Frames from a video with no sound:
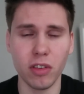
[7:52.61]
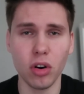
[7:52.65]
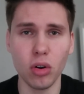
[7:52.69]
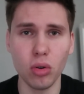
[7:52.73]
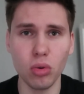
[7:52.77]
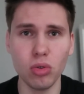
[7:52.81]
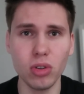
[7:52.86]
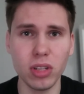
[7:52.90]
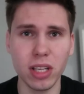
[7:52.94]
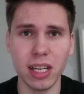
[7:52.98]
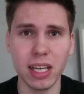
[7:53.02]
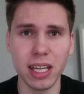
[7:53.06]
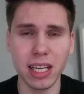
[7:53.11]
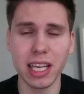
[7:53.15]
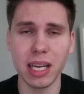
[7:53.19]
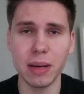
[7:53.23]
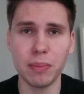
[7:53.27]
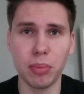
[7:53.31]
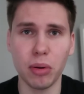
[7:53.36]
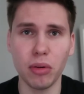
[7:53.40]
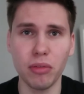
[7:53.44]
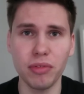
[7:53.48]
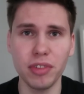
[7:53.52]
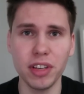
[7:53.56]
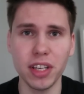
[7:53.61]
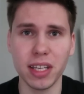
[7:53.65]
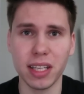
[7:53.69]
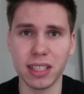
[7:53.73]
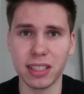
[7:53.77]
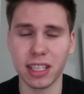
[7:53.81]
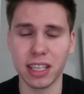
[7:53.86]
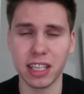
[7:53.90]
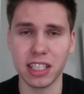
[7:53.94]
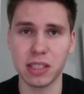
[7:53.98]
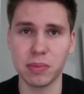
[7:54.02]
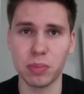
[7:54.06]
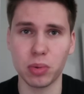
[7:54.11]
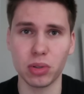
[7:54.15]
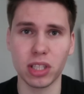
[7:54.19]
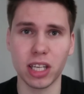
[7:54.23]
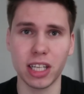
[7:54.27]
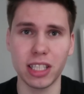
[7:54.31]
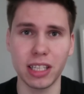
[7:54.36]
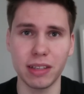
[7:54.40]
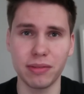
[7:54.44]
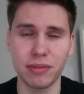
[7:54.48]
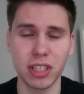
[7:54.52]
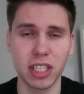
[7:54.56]
ogólnie Legia powinna takie
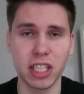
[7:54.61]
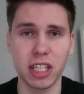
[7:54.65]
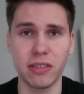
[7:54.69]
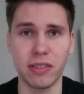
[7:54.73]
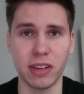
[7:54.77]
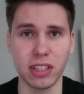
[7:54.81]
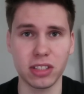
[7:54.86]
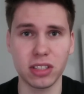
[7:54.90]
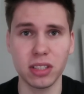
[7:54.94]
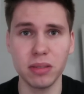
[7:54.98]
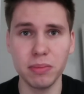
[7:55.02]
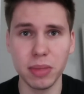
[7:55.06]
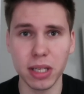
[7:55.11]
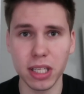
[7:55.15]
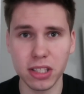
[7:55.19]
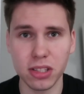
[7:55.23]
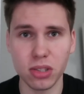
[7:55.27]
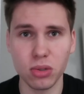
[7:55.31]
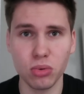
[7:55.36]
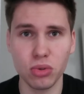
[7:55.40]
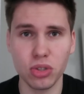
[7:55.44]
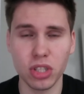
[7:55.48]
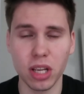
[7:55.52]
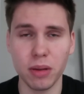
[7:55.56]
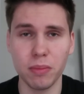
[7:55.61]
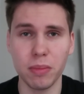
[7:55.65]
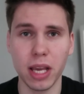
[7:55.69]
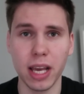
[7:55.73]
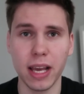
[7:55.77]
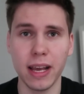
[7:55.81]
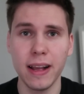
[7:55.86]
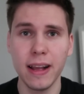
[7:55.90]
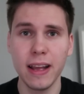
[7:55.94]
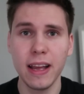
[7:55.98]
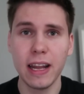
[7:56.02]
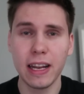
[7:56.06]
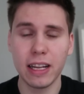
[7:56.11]
spotkania wygrywać, tym bardziej u siebie.